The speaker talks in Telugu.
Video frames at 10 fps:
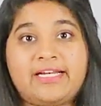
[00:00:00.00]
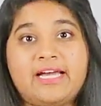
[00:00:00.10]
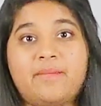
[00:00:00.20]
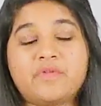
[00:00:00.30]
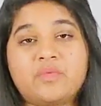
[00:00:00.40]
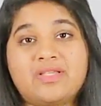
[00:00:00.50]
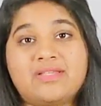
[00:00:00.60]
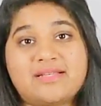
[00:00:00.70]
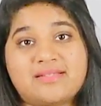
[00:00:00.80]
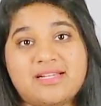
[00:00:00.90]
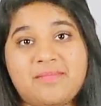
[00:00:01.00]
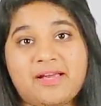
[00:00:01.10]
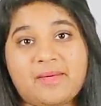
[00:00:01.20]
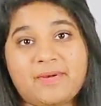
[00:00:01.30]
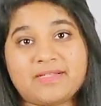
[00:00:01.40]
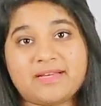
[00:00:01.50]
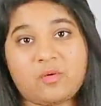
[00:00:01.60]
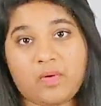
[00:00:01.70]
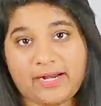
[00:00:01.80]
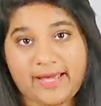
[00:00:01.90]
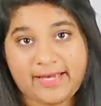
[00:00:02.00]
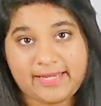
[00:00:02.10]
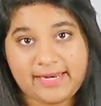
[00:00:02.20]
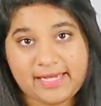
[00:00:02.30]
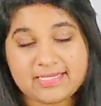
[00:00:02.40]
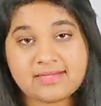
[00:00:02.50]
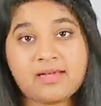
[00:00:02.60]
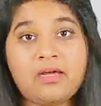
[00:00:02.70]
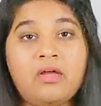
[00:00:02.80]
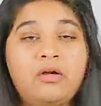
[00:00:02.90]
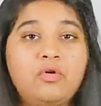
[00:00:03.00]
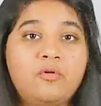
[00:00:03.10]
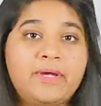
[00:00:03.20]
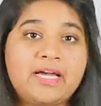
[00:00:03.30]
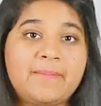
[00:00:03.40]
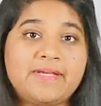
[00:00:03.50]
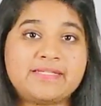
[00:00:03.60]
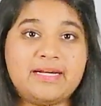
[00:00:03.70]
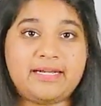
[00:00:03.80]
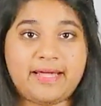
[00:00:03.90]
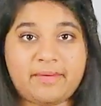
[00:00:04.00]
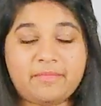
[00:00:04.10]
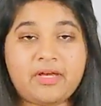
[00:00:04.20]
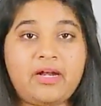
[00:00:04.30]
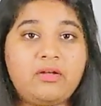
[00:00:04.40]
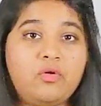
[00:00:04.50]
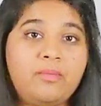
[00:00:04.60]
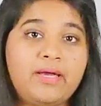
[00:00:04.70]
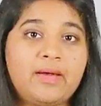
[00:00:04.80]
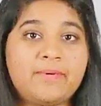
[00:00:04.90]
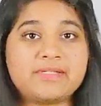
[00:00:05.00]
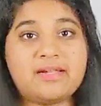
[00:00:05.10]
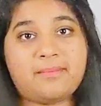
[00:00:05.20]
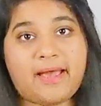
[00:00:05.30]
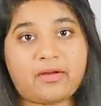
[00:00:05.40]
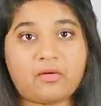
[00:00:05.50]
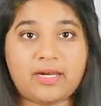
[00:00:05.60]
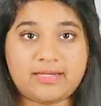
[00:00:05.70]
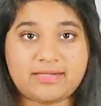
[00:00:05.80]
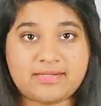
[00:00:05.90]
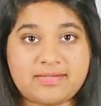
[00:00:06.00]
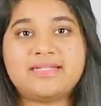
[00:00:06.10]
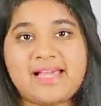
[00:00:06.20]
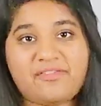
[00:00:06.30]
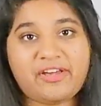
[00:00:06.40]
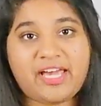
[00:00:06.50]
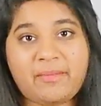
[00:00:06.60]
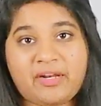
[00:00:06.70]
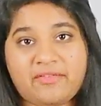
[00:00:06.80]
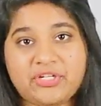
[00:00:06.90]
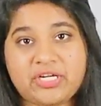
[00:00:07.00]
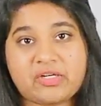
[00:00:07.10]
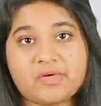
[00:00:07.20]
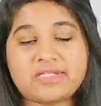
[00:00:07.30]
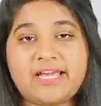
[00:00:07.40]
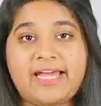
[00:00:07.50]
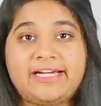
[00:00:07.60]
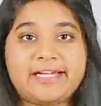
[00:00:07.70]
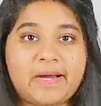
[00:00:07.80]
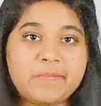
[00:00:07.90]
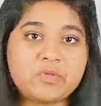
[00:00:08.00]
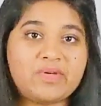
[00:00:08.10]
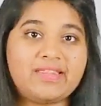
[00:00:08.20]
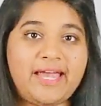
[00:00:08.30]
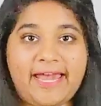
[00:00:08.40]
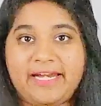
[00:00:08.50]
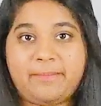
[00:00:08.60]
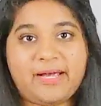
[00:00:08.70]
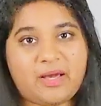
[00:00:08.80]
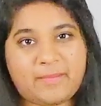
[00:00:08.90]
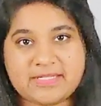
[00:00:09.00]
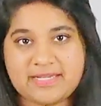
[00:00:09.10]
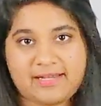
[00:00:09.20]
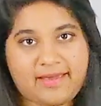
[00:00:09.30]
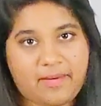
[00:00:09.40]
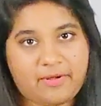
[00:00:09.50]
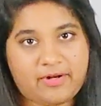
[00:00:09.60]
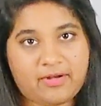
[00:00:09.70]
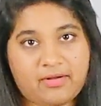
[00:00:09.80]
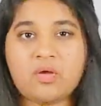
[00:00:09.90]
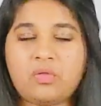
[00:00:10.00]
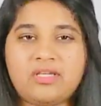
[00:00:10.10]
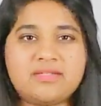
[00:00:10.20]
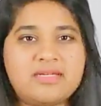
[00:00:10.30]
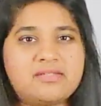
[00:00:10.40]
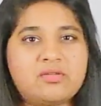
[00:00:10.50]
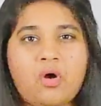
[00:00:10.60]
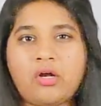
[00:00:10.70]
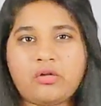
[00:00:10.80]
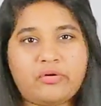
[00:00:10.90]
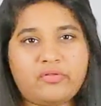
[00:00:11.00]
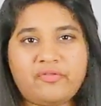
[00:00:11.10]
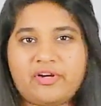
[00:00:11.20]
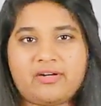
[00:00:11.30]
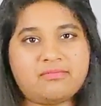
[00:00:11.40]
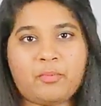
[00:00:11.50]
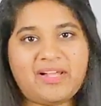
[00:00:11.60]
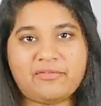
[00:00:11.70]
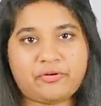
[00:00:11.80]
ఇట్ కమ్స్ విత్ సిక్స్టీన్ మెగాపిక్సెల్ వైడ్ యాంగిల్ లెన్స్ టూ మెగాపిక్సెల్ డెప్త్ అండ్ టూ మెగాపిక్సెల్ మ్యాక్రో లెన్స్ సెల్ఫీ కెమెరా విషయానికి వస్తే ఇట్ కమ్స్ విత్ ఎయిట్ మెగాపిక్సెల్ కెమెరా సో దిస్ ఈస్ నాట్ గుడ్ ఫర్ మొబైల్